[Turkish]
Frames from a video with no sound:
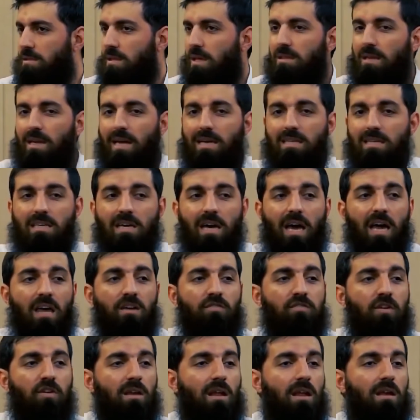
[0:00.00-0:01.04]
Dediler ki
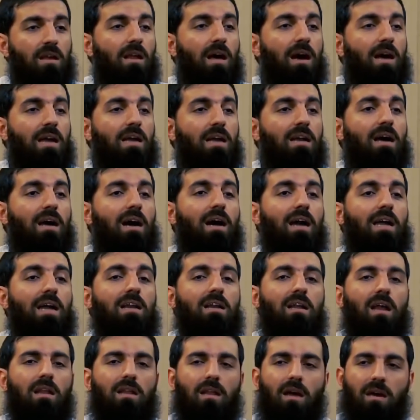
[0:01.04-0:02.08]
ey falan la ilahe
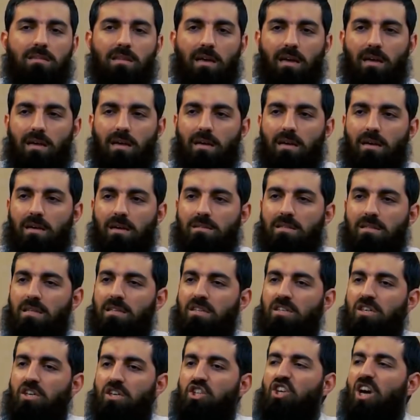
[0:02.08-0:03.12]
illallah de.
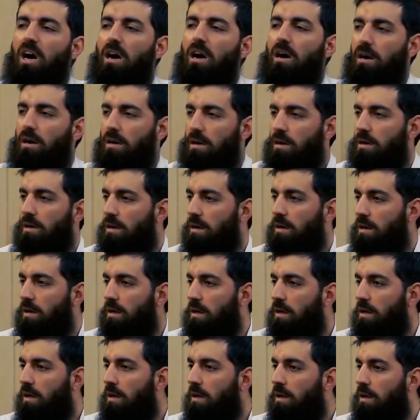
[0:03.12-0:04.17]
Dedi ki şah.
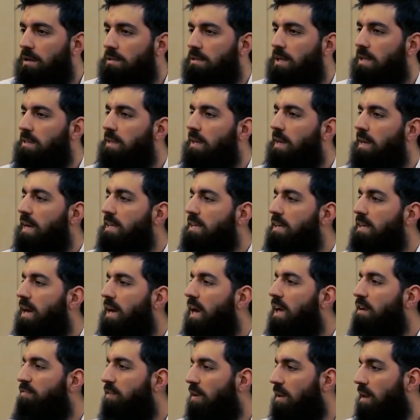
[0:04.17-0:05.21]
Dediler ki
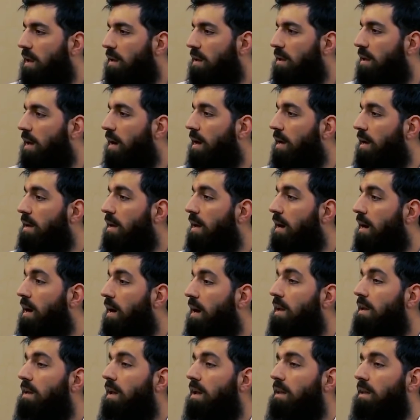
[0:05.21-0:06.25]
ey falan la
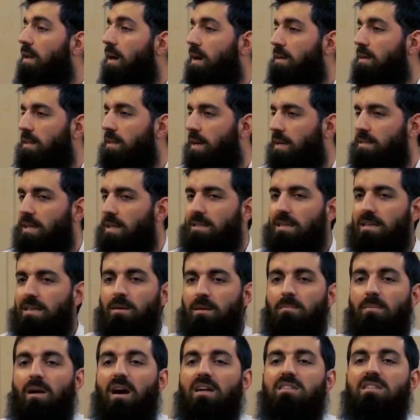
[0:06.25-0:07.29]
ilahe illallah de. Dedi
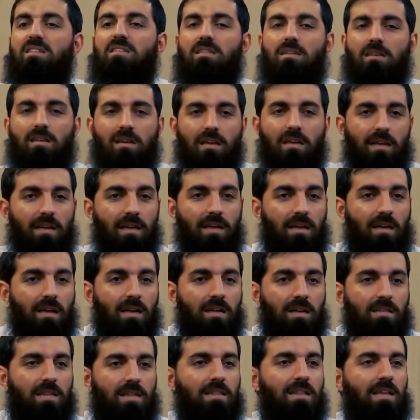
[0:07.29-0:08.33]
ki mat.
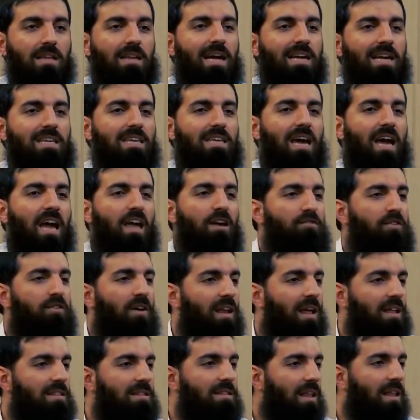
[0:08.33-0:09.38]
Dediler ki ey
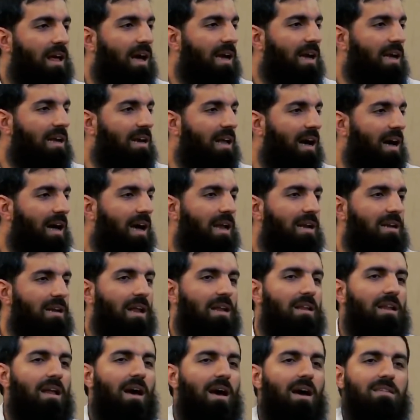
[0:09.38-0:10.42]
falan la ilahe
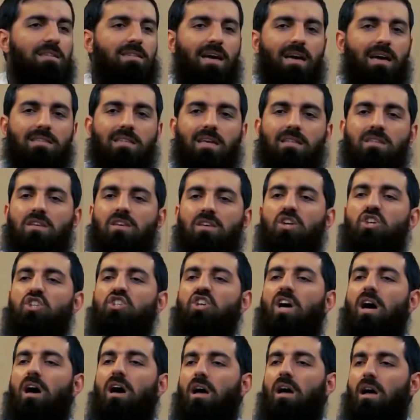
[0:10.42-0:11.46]
illallah de. Dedi ki
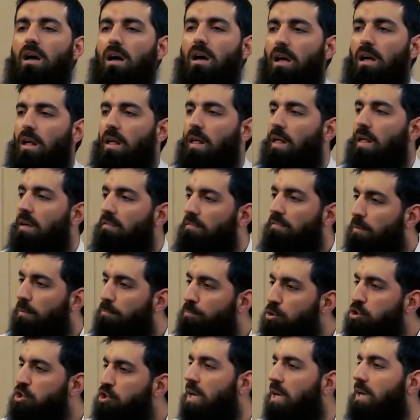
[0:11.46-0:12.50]
şah.
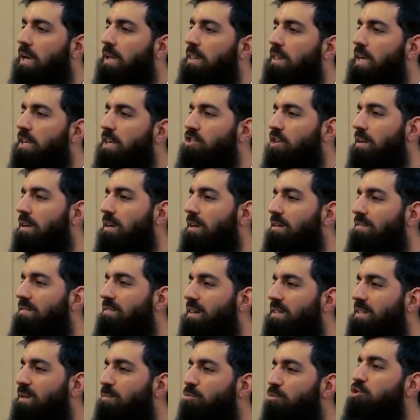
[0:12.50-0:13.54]
Ve bu şekilde canını
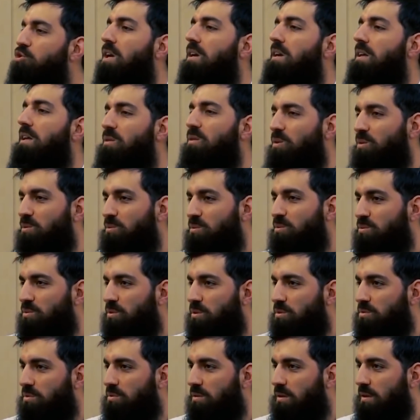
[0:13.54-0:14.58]
verdi, bu şekilde öldü
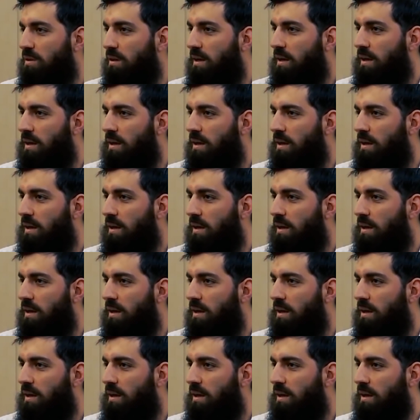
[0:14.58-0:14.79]
diyor.